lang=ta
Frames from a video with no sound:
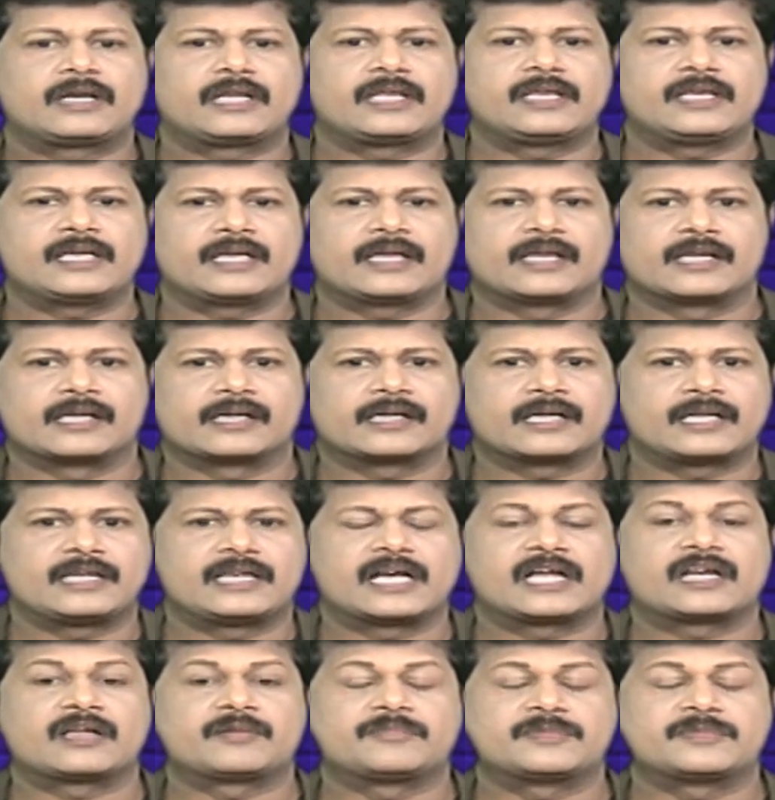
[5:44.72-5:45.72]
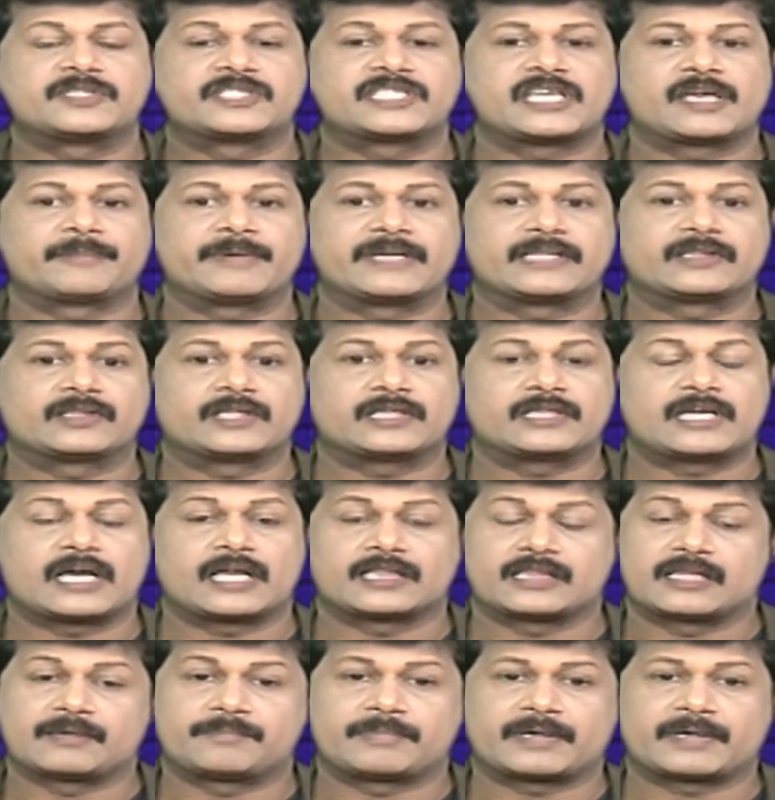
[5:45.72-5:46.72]
டி ஏ கல்யாணம் இசையமைத்த
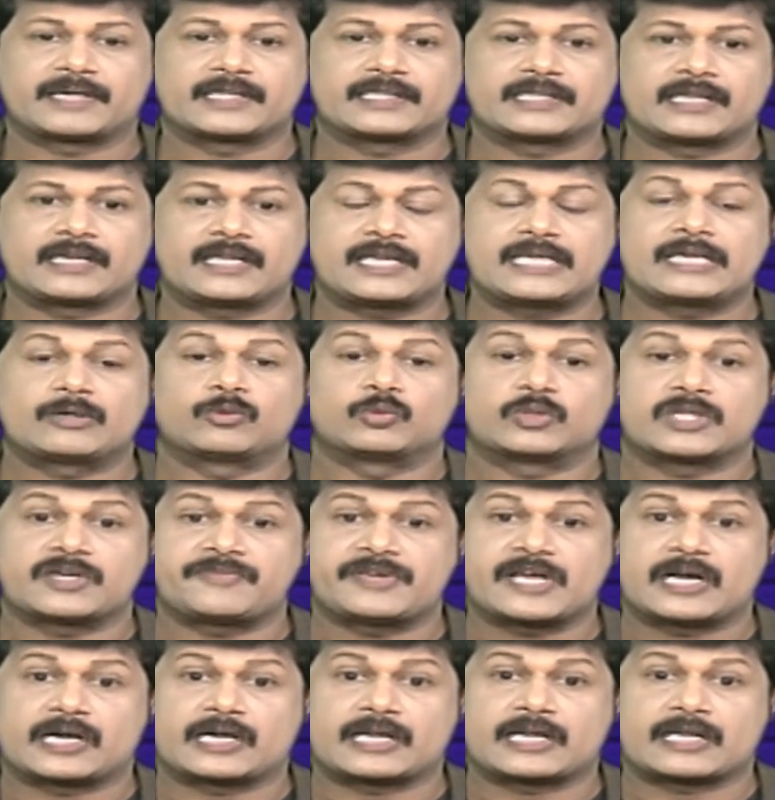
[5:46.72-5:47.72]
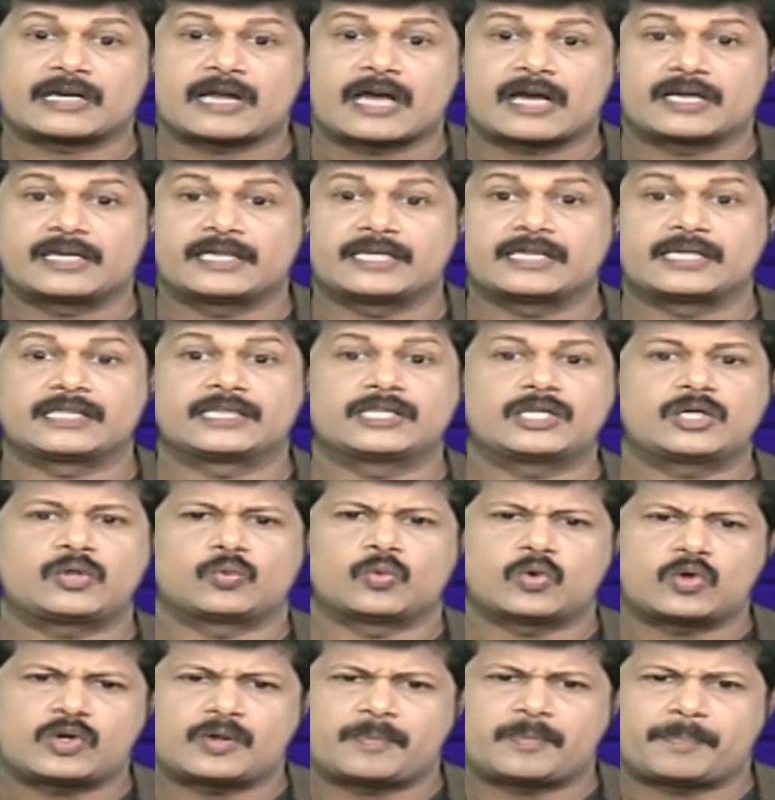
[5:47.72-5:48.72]
அந்த படத்தில் உதவியாளராக இருந்து
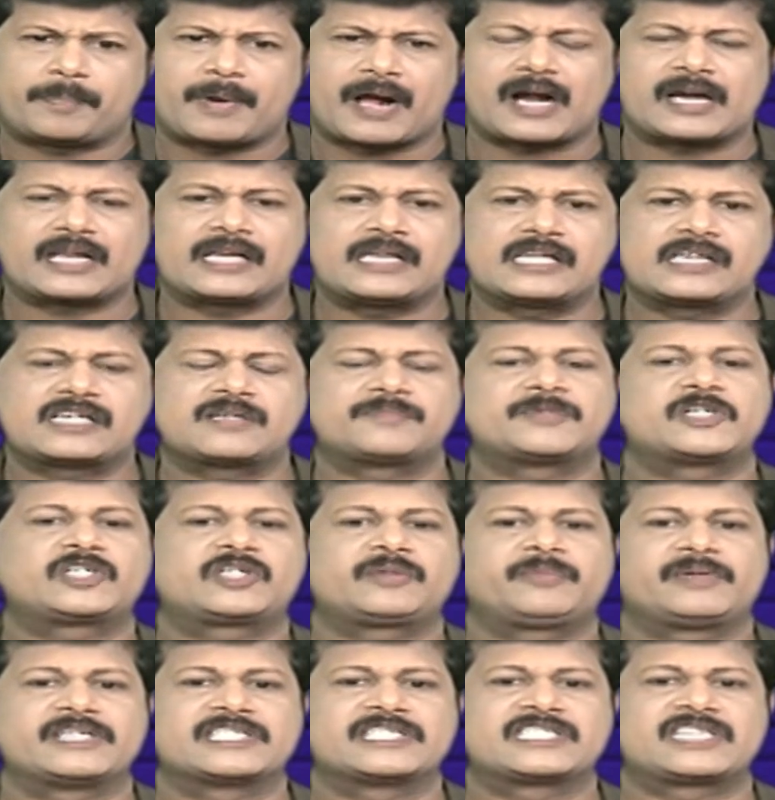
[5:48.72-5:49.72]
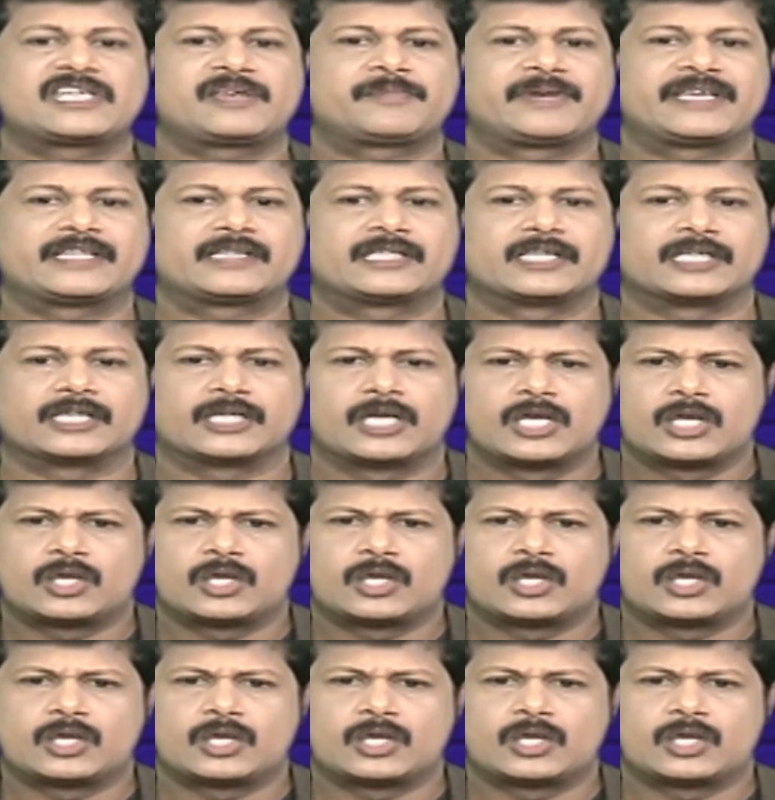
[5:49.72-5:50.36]
ஒரு பாடலுக்கு மட்டும் இசையமைத்து